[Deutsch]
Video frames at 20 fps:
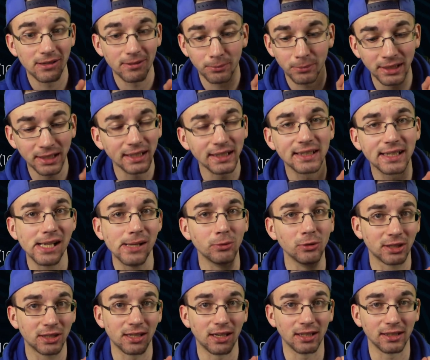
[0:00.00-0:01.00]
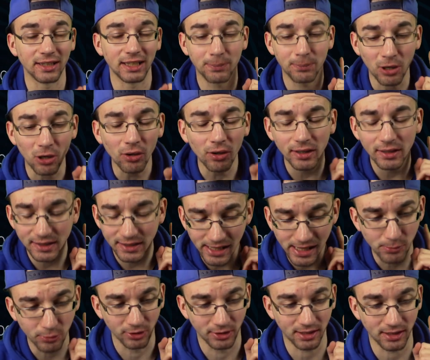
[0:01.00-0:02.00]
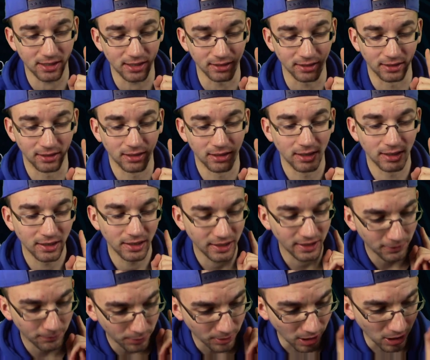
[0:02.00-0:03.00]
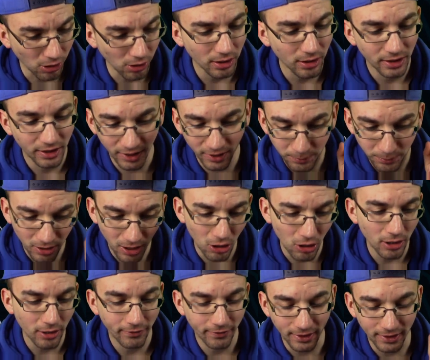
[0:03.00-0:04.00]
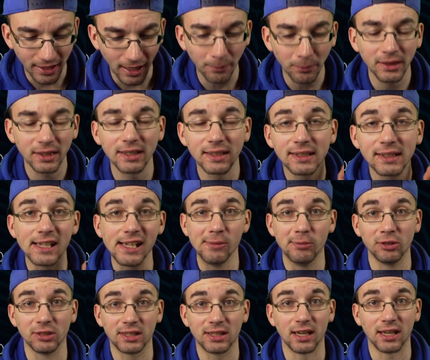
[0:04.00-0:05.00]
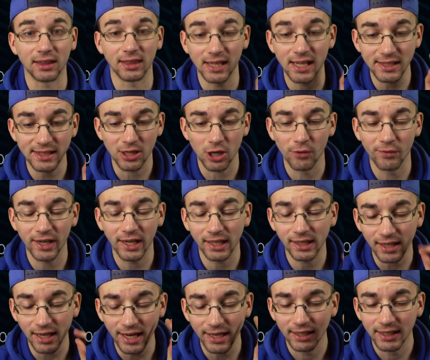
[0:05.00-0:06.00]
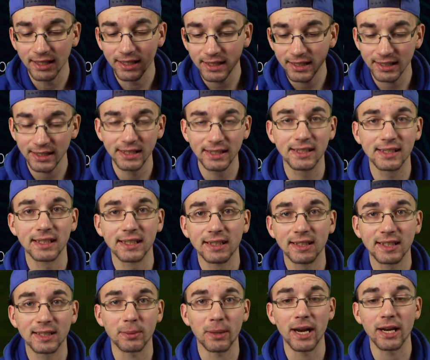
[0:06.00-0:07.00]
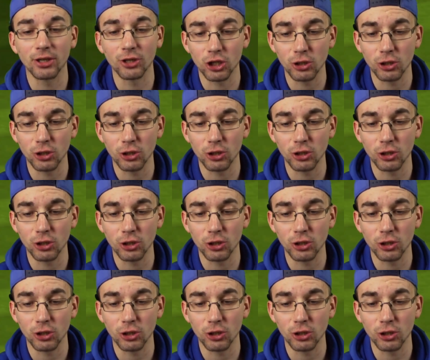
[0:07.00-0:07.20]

Mit den Skillboost-Karten. Ich brauche Skillboost-Karten. Ich brauche, ich brauche verdammte Skillboost-Karten. Let's go, wir gehen rein ins zweite